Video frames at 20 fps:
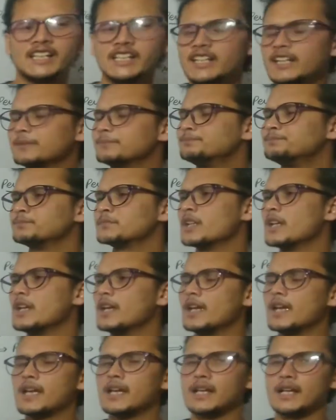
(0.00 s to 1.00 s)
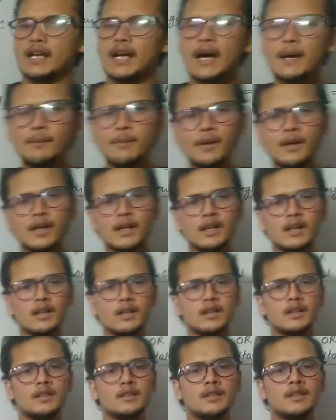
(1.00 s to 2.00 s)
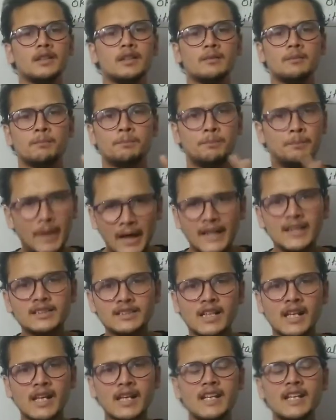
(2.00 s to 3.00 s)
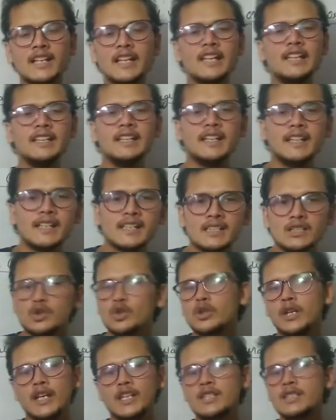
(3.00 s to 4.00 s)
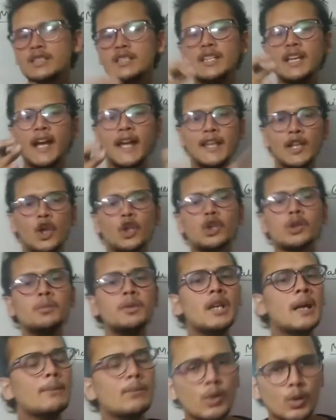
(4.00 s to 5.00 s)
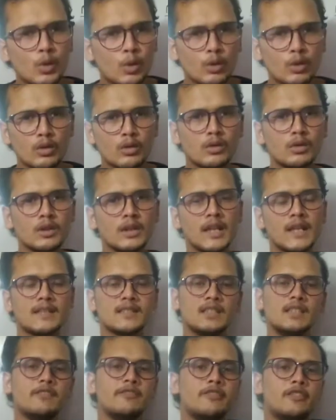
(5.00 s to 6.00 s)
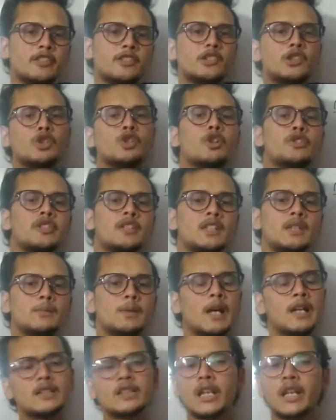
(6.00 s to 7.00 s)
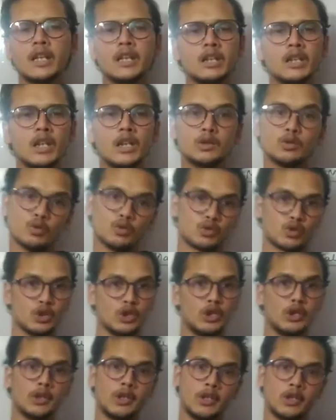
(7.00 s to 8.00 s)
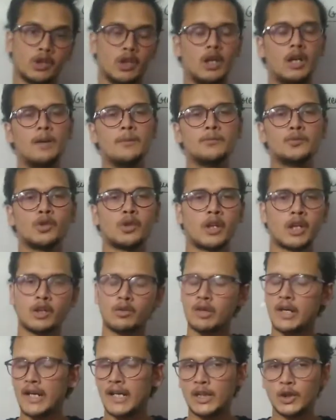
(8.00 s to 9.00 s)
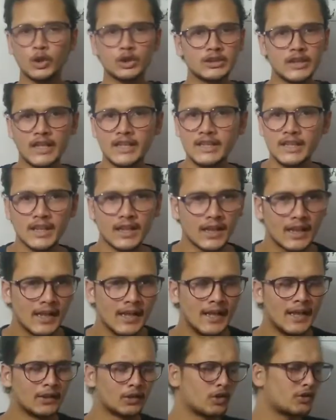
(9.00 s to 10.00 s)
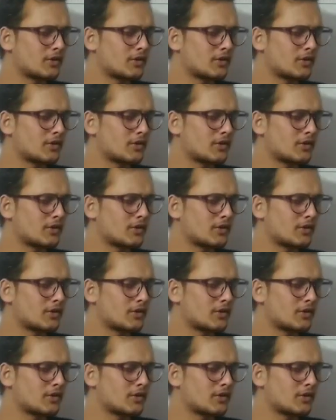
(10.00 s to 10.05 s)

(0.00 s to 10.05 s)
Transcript: ठीक है अब बात करने के लिए जो इसकी एनाटॉमी हम लोगों को या इसकी फिजियोलॉजी की बात करनी है तो उसके लिए डायग्राम तो रिक्वायर्ड होता ही है तो